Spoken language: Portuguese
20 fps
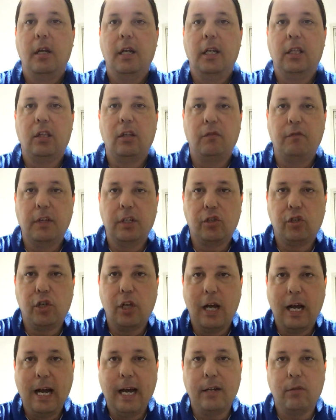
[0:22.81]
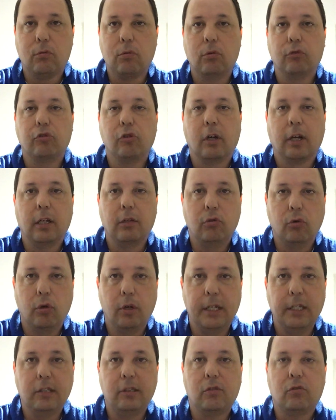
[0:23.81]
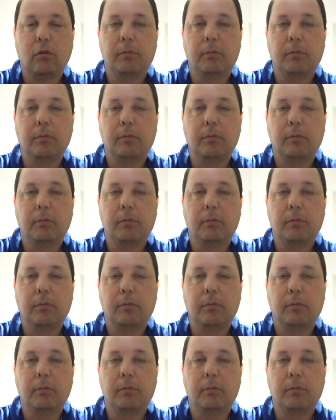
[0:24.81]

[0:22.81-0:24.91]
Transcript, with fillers: entre vestiário com jogadores,